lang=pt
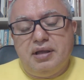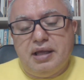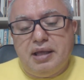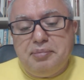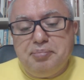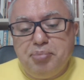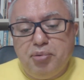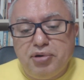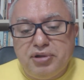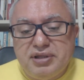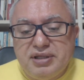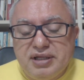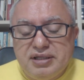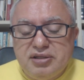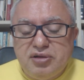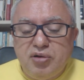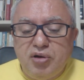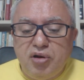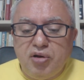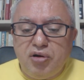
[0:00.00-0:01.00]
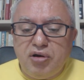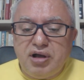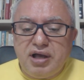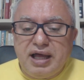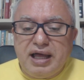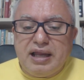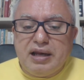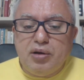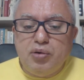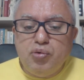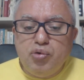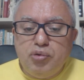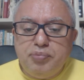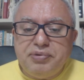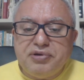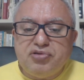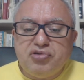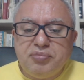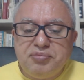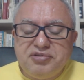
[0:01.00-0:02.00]
é importante colocar a
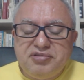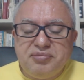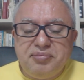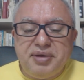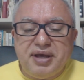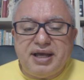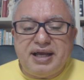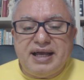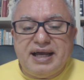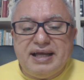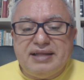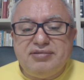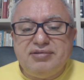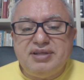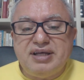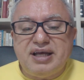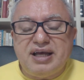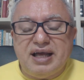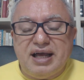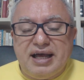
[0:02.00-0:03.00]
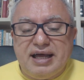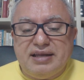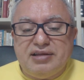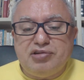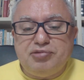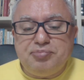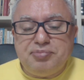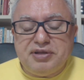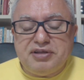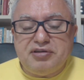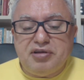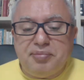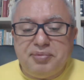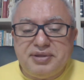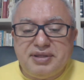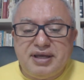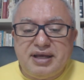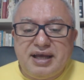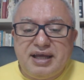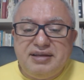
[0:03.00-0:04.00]
lupa sobre esse mercado de carne,
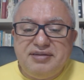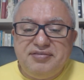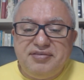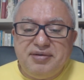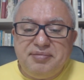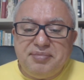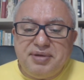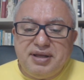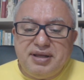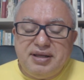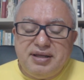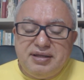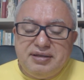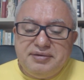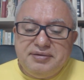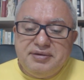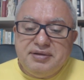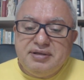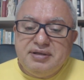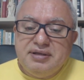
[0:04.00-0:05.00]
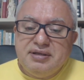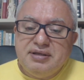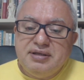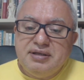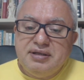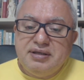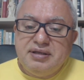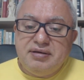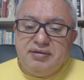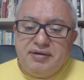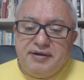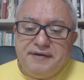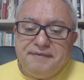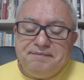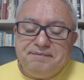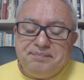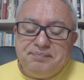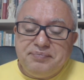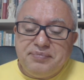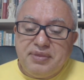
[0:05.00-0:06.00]
especialmente a carne vermelha
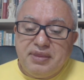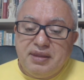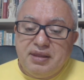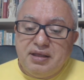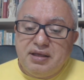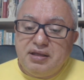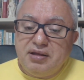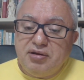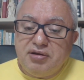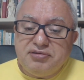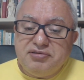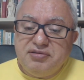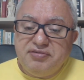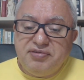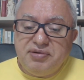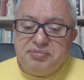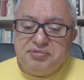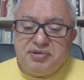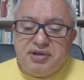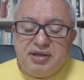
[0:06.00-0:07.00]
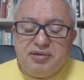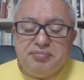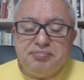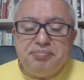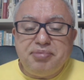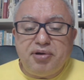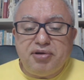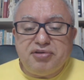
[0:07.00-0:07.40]
né? que nós tivemos aí um